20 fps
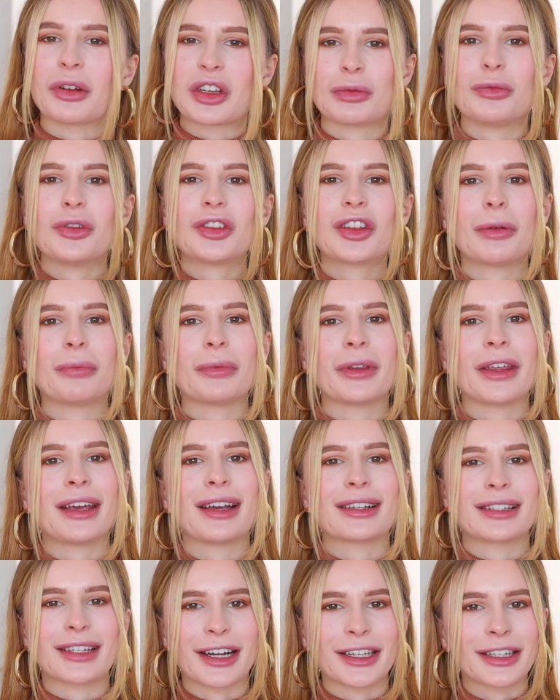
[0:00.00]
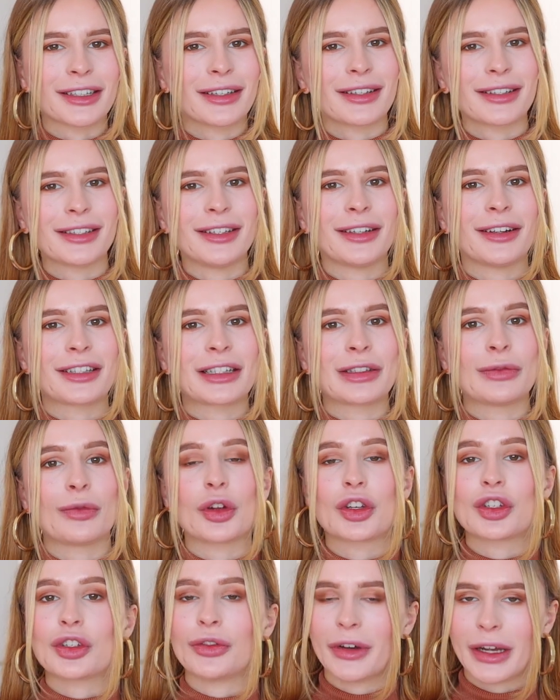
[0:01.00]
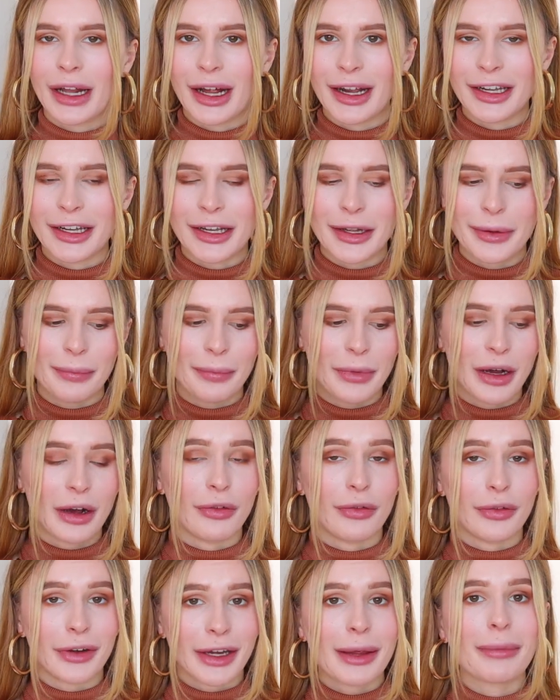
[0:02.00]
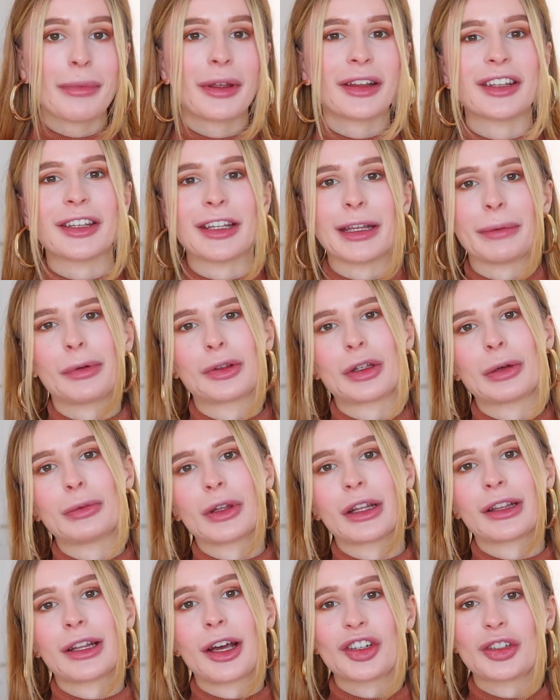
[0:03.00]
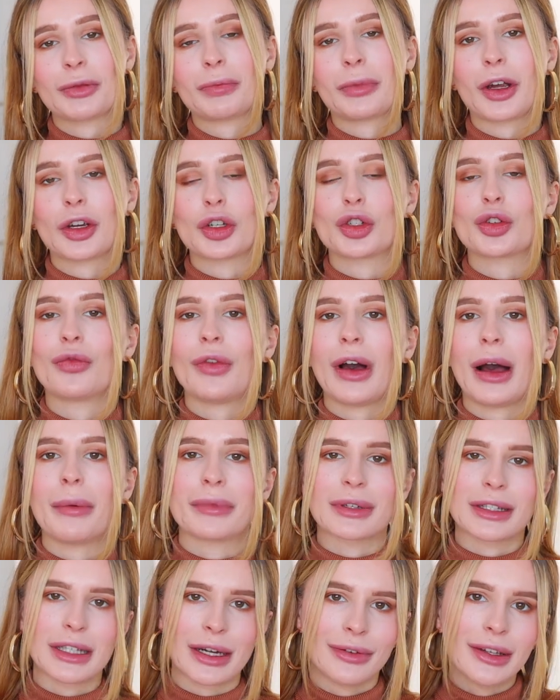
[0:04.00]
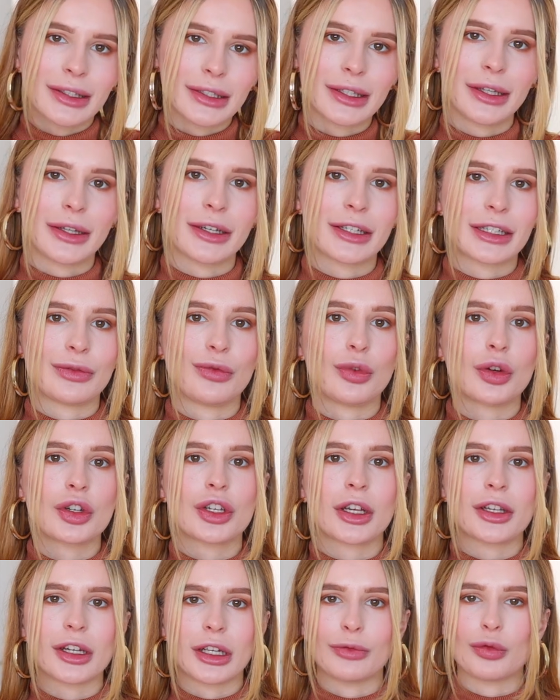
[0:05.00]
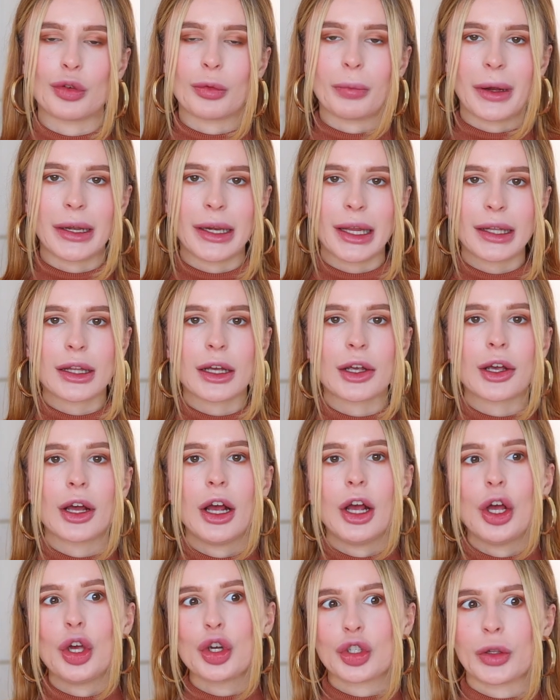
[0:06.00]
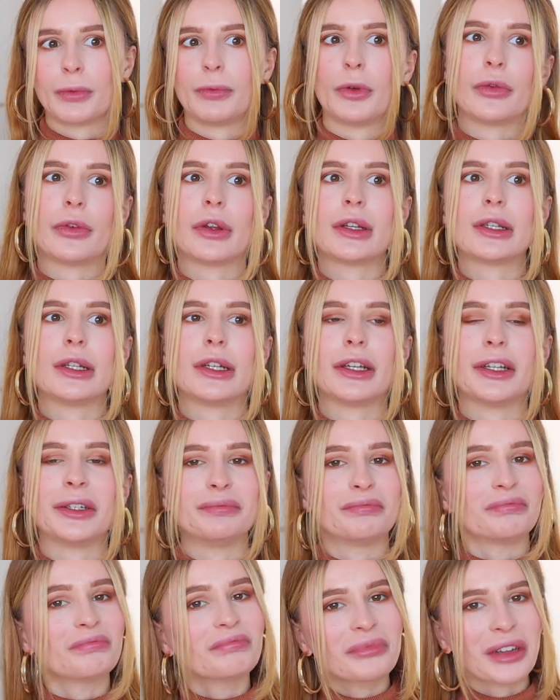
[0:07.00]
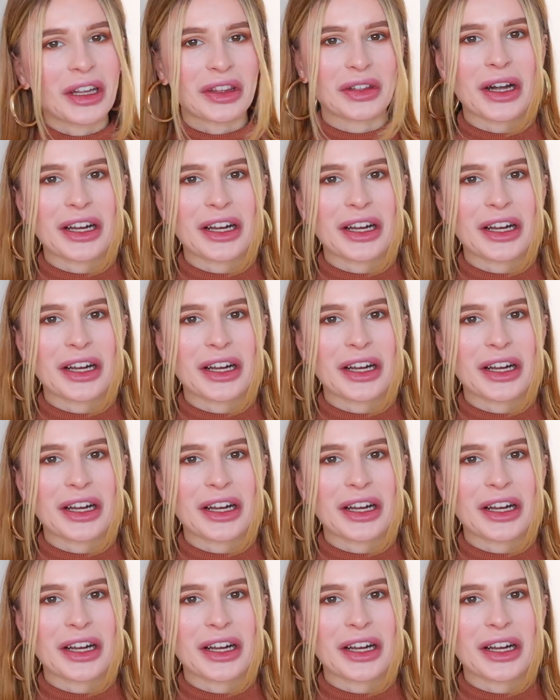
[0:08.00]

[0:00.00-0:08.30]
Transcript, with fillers: Почему-то мне захотелось сделать сводчи в реальном времени, и потом я также покажу вам сравнительные сводчи этих двух палеток, чтобы вы увидели эту